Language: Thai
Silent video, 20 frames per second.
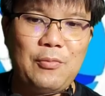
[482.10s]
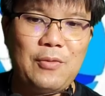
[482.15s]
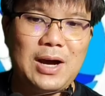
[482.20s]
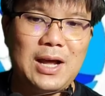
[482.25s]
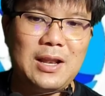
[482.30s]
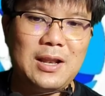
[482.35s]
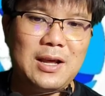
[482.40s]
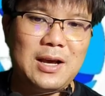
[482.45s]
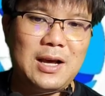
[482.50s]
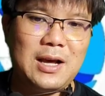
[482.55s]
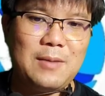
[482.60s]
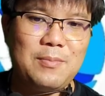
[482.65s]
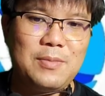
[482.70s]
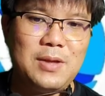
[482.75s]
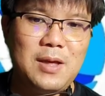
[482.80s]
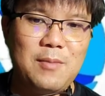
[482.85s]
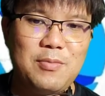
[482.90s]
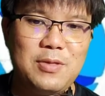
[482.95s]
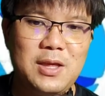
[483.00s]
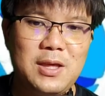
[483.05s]
ฟวันนะครับ
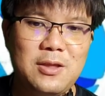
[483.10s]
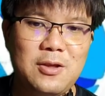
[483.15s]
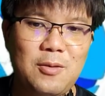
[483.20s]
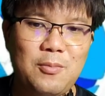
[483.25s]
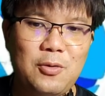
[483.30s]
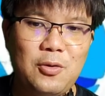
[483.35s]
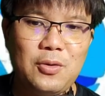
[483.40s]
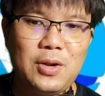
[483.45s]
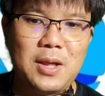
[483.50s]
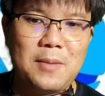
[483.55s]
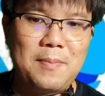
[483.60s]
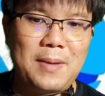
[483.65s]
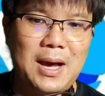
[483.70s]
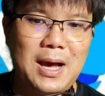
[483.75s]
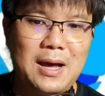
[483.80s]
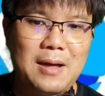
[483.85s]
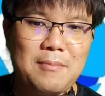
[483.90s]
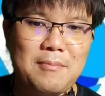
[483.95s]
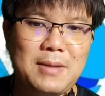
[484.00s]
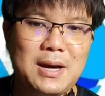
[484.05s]
ยี่สิบสี่ชั่วโมงที่
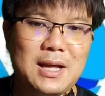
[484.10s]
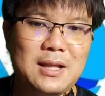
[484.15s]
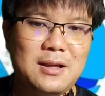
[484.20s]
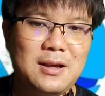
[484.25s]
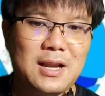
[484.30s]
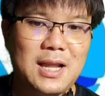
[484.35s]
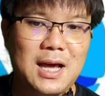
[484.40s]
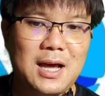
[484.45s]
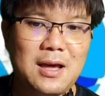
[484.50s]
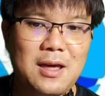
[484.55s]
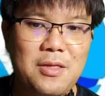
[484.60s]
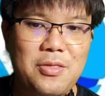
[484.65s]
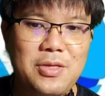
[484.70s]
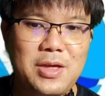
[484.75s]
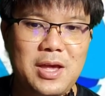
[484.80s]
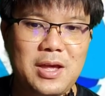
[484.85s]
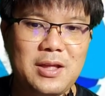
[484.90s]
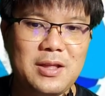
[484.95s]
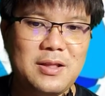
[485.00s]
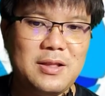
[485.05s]
ผ่านมา Terra
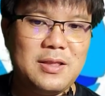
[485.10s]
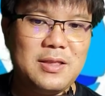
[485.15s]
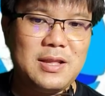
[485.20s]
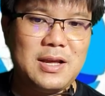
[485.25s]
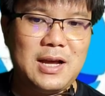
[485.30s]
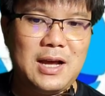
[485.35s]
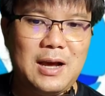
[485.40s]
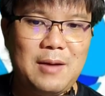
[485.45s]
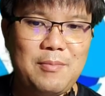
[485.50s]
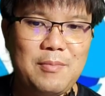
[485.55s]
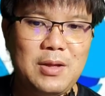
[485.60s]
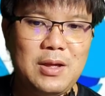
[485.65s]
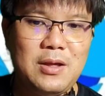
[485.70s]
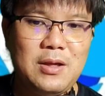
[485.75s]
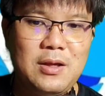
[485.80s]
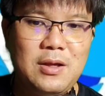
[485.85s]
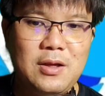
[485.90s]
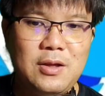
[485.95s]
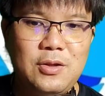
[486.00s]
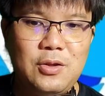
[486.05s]
Classic นะครับ
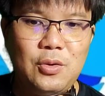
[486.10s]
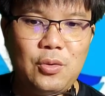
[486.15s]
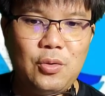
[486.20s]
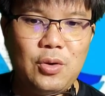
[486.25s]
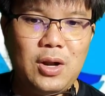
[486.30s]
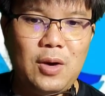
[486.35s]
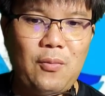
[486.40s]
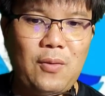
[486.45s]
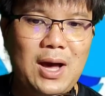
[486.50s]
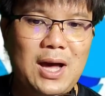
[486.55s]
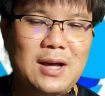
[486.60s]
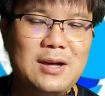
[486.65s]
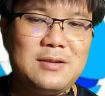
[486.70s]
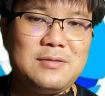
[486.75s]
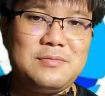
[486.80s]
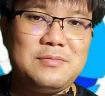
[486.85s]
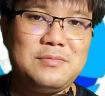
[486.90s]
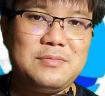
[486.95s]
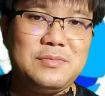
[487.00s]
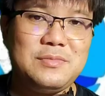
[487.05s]
อยู่ระหว่าง
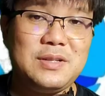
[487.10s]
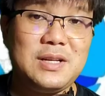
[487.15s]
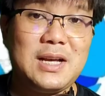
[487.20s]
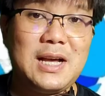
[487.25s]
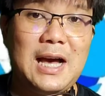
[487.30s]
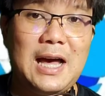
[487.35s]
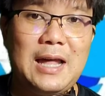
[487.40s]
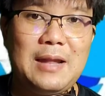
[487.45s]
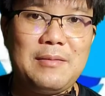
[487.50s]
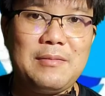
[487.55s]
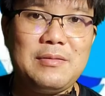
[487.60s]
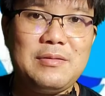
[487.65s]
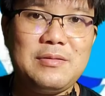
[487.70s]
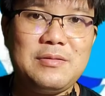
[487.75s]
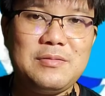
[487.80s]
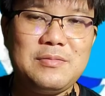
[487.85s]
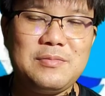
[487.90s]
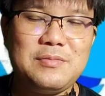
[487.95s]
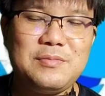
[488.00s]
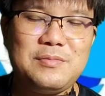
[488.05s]
การ
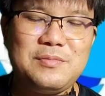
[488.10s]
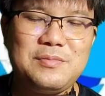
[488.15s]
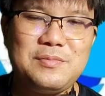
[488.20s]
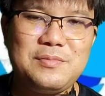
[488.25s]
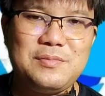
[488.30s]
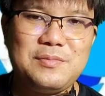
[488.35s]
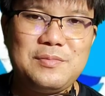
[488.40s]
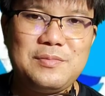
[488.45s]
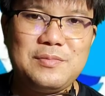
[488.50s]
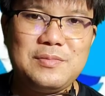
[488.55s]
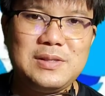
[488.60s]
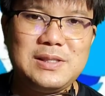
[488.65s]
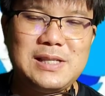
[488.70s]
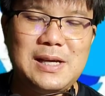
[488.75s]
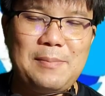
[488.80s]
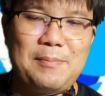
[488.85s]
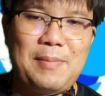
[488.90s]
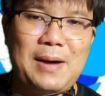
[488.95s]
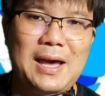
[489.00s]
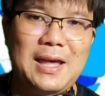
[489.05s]

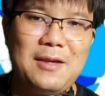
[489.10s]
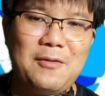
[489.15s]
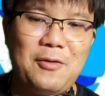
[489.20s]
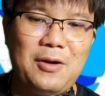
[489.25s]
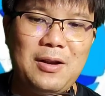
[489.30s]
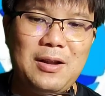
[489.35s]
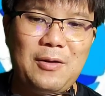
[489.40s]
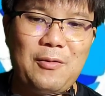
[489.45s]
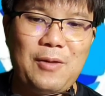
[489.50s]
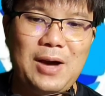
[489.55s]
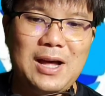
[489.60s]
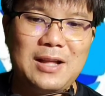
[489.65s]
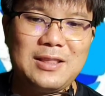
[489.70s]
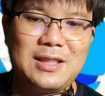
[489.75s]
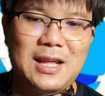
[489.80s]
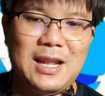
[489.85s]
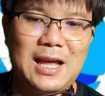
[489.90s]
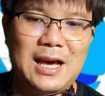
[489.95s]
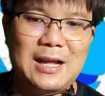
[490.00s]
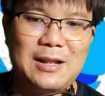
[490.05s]
จะไประหว่าง
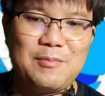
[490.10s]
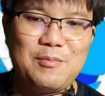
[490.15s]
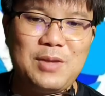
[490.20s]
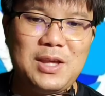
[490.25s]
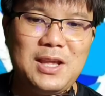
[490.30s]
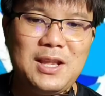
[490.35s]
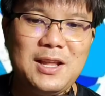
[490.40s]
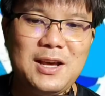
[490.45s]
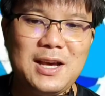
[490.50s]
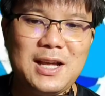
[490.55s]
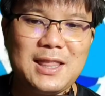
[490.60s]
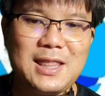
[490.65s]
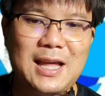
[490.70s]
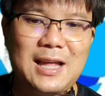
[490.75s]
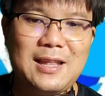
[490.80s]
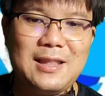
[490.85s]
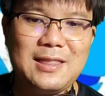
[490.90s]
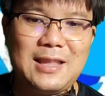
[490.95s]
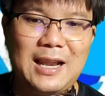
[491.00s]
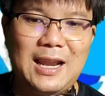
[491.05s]
ตลาดหมีหรือกระ
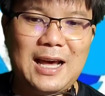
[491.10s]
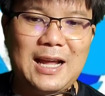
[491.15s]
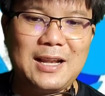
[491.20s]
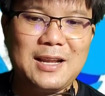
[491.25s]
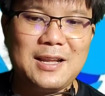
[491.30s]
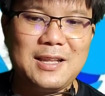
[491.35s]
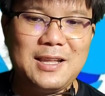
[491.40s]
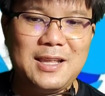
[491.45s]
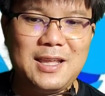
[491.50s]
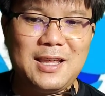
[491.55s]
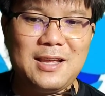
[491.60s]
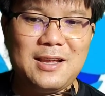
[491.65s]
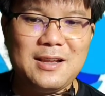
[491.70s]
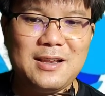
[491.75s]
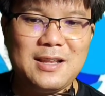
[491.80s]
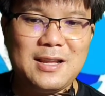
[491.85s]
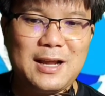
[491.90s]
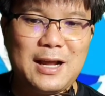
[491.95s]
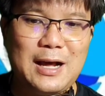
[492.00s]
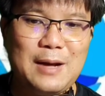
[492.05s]
ตลาดกระทิง
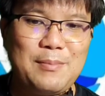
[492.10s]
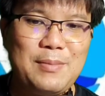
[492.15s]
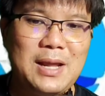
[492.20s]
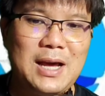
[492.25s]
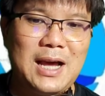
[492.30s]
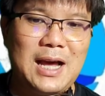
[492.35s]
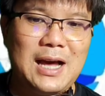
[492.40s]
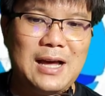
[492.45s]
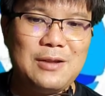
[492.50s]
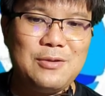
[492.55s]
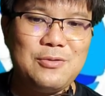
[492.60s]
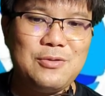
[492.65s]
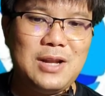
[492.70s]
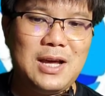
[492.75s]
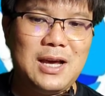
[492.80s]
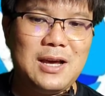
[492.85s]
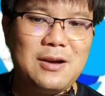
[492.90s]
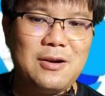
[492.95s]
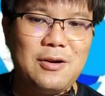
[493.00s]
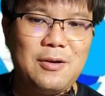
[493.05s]
นะครับราคา
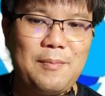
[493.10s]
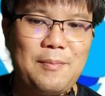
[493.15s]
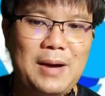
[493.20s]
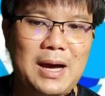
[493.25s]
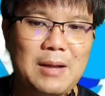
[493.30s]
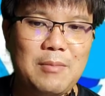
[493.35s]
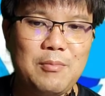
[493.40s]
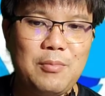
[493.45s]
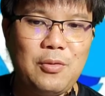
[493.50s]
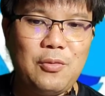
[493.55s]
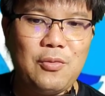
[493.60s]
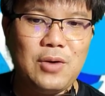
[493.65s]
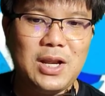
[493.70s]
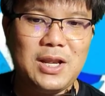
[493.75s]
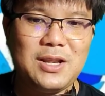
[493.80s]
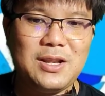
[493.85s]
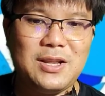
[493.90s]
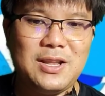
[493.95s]
Luna ก็ผันผวน